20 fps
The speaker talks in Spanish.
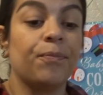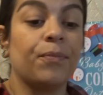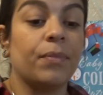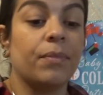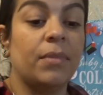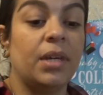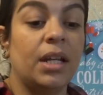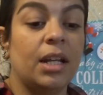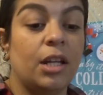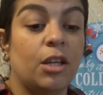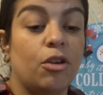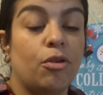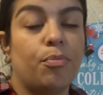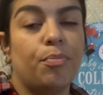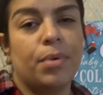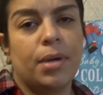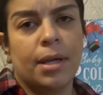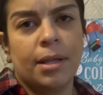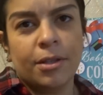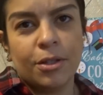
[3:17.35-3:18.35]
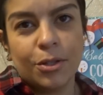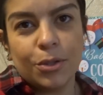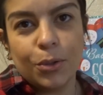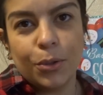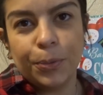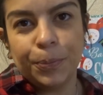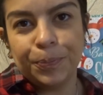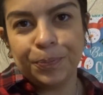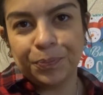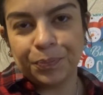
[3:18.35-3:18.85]
Miren, yo pienso,
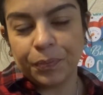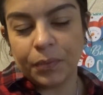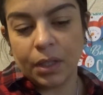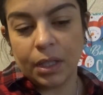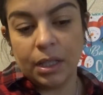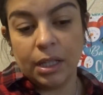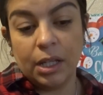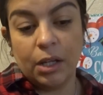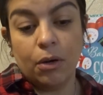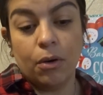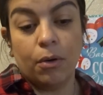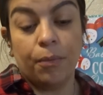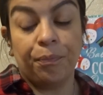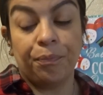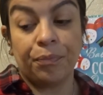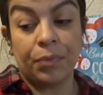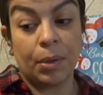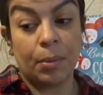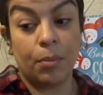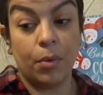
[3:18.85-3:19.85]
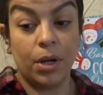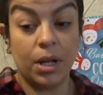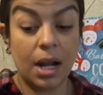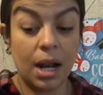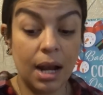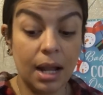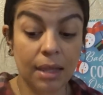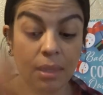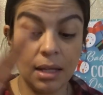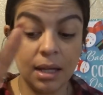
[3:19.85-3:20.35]
digo, voy a ir a
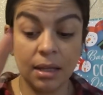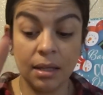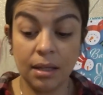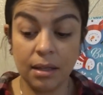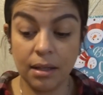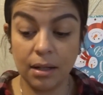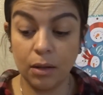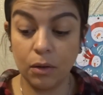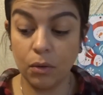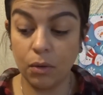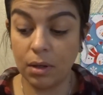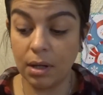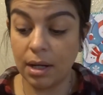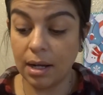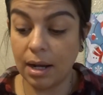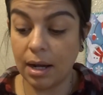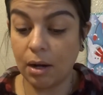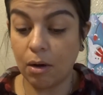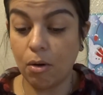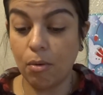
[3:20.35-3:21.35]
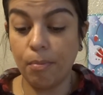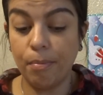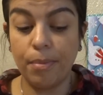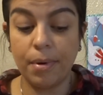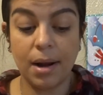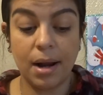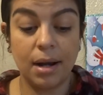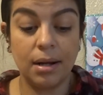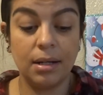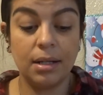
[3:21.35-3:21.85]
la tienda del dólar a
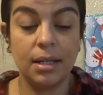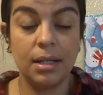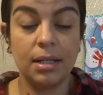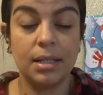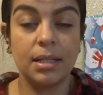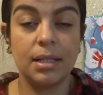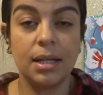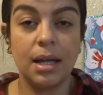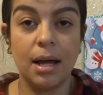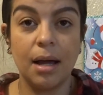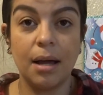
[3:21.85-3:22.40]
comprarles